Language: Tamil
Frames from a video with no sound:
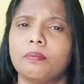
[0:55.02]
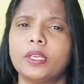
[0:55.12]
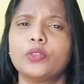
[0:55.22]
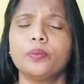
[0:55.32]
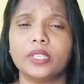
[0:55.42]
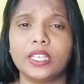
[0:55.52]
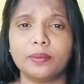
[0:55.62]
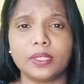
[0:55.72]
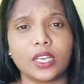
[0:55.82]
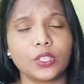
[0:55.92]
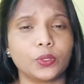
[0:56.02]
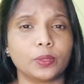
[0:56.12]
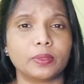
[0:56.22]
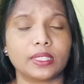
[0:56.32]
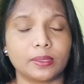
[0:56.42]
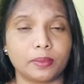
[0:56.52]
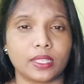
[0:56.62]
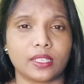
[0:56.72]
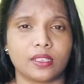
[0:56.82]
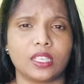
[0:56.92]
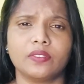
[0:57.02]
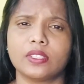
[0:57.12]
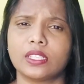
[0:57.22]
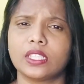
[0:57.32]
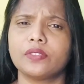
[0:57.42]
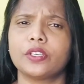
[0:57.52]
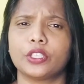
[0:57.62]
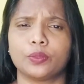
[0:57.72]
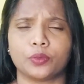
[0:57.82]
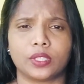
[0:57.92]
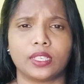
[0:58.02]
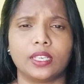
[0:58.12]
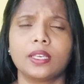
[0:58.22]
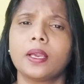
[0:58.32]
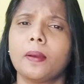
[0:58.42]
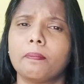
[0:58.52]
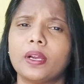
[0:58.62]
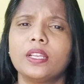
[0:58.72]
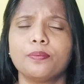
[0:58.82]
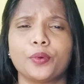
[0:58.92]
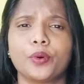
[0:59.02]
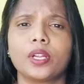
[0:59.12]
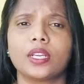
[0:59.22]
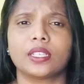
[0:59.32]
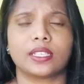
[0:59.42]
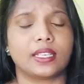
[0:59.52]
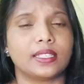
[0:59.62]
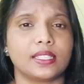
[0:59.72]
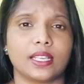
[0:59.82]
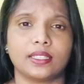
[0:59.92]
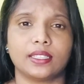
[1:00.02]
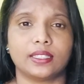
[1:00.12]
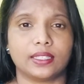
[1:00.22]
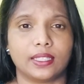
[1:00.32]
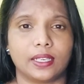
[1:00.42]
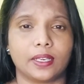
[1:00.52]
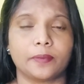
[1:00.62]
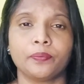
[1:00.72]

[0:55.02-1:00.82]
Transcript: மிகவும் ஏழ்மையான குடும்பத்தில் பிறந்தனால இவர் சிறுவயது முதலே பல போராட்டங்களை சந்தித்திருக்கிறார்